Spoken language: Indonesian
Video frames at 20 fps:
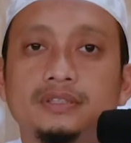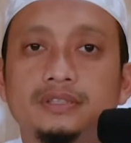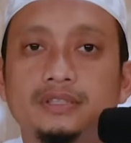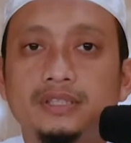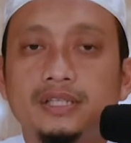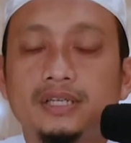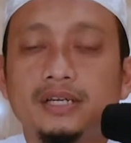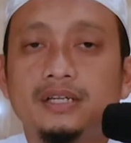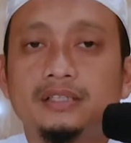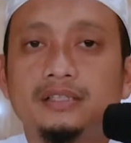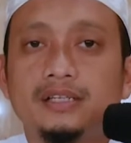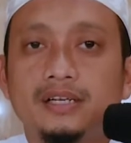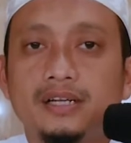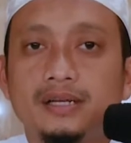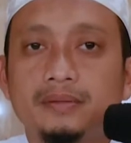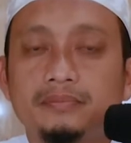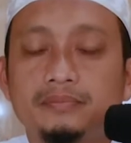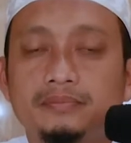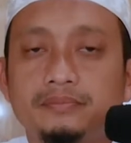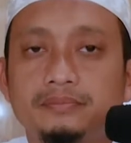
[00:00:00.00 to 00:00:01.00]
dia
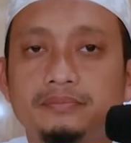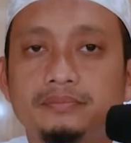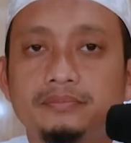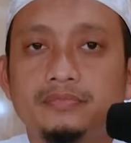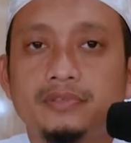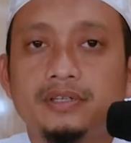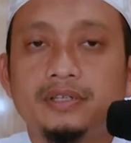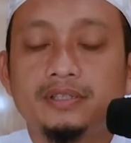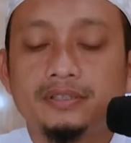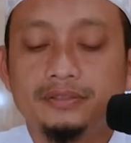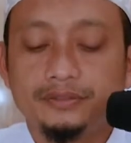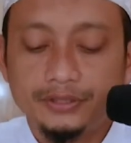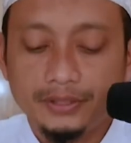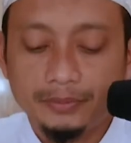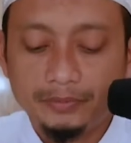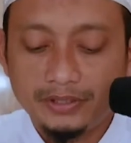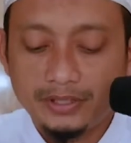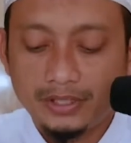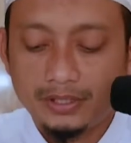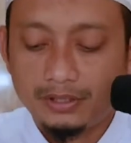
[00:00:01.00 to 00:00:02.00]
dalam
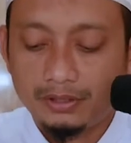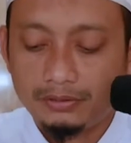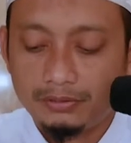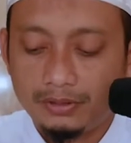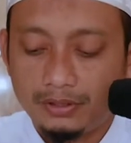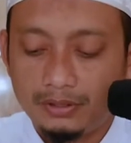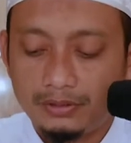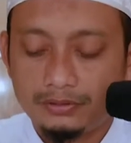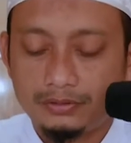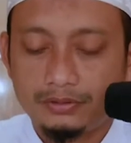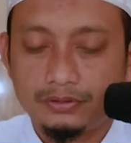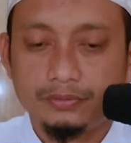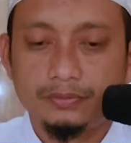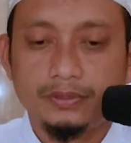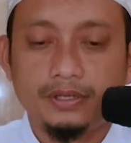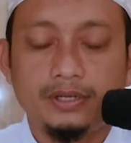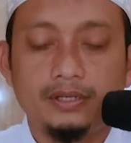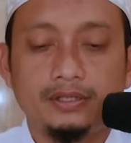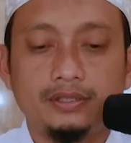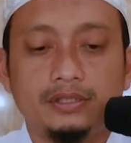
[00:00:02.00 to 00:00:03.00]
jaminan Allah
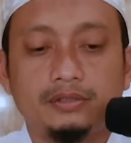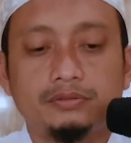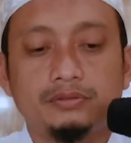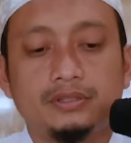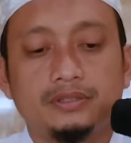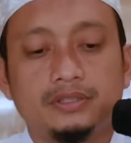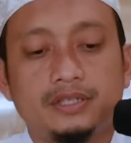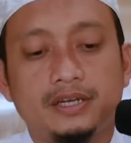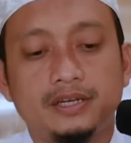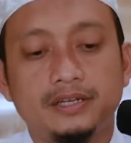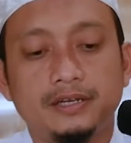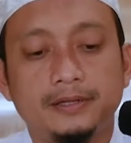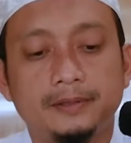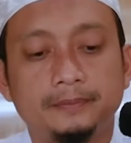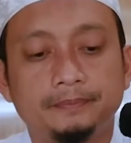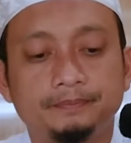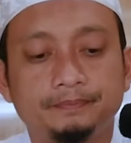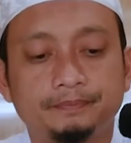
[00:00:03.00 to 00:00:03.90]
Subhanahu wa taala.